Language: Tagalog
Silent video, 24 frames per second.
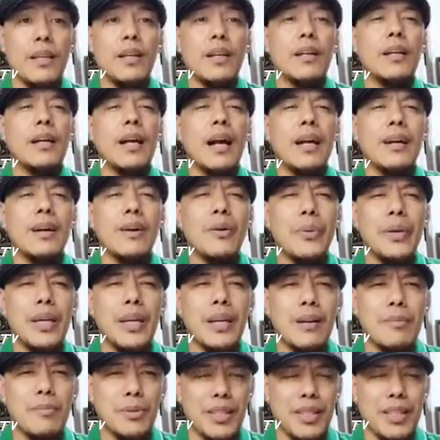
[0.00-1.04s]

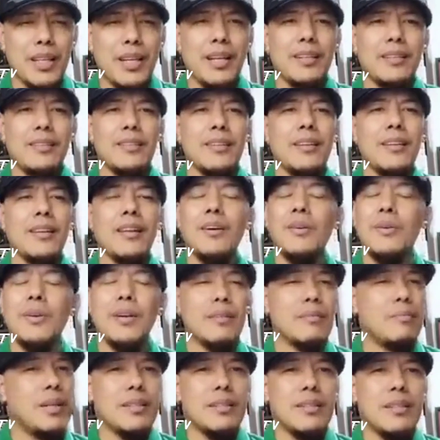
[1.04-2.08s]
gagawing kabutihan.
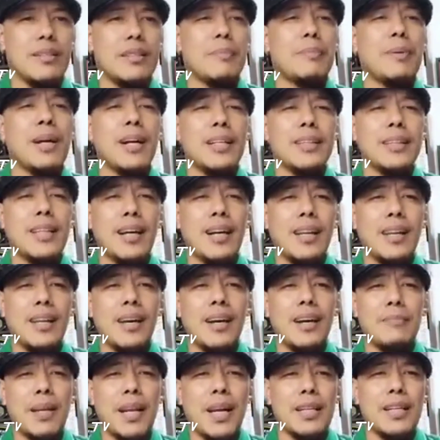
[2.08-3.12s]
Allahu Akbar. Sapagkat ang
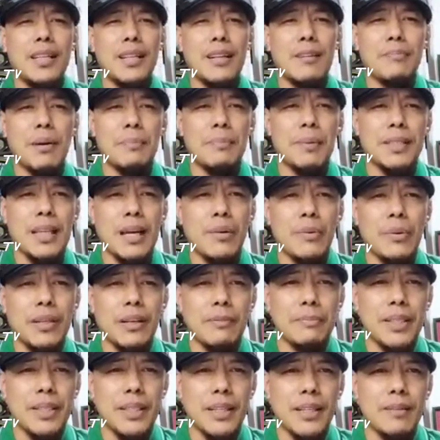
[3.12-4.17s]
Allah ang palagi nagpapatawad
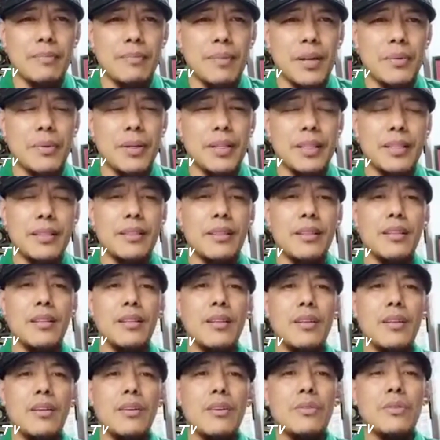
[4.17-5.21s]
ang pinakamaawain.
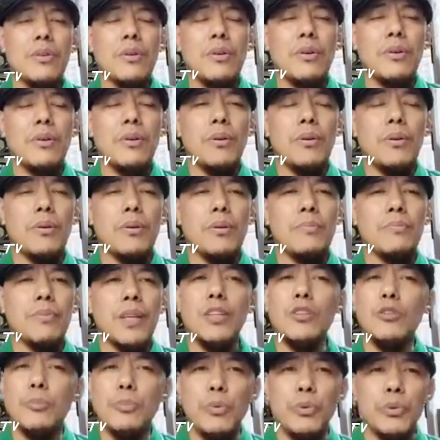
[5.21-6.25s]
So,
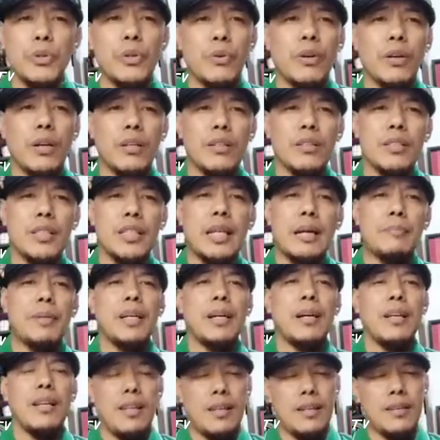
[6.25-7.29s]
ito po yung sinabi
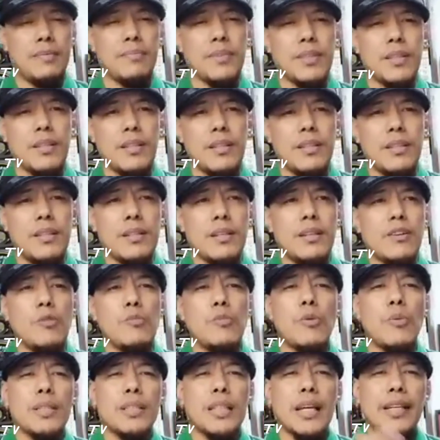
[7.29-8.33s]
ng Allah.
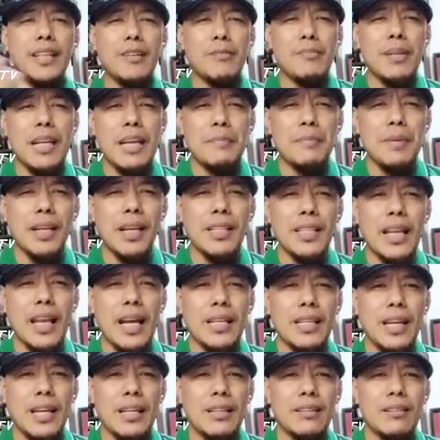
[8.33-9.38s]
Gumawa tayo ng maraming
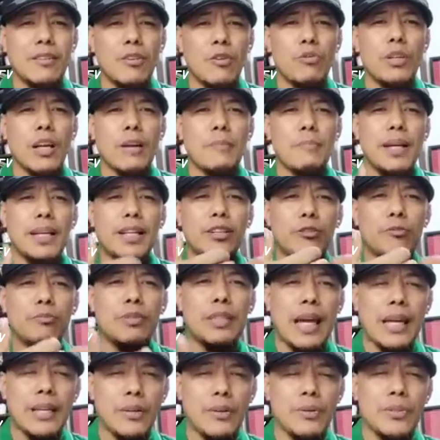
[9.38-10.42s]
kasalanan. Kung nagbalik loob
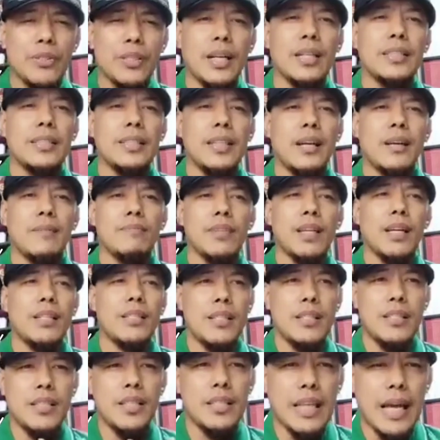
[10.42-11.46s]
tayo sa Kanya,
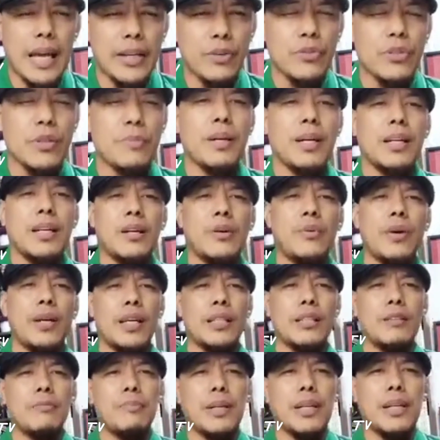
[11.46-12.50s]
nagsisi tayo sa mga nagawa
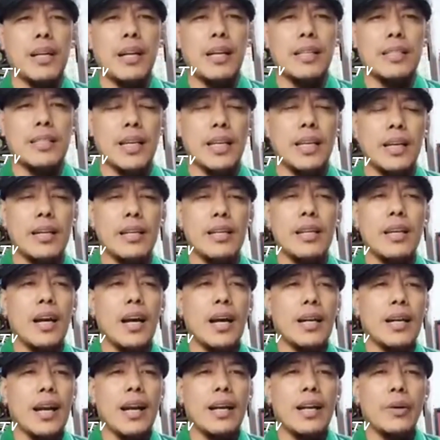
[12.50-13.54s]
nating pagkakasala.
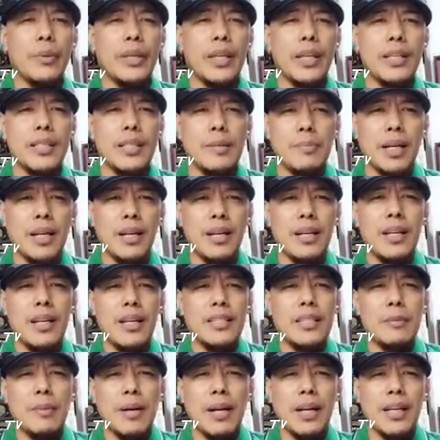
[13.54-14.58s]
Ang gagawin niya sa mga,
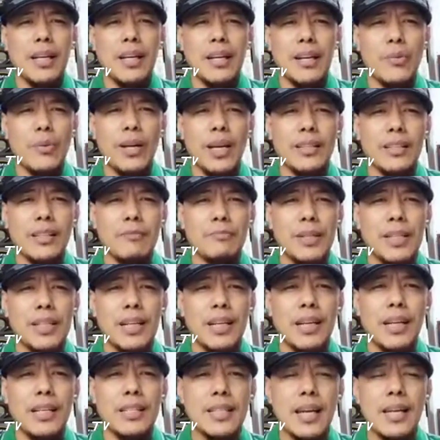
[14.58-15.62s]
sa mga nagawa nating
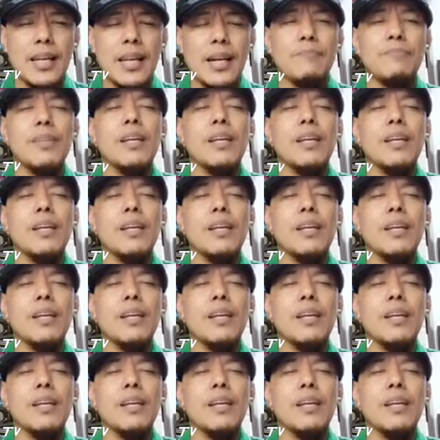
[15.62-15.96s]
pagkakasala,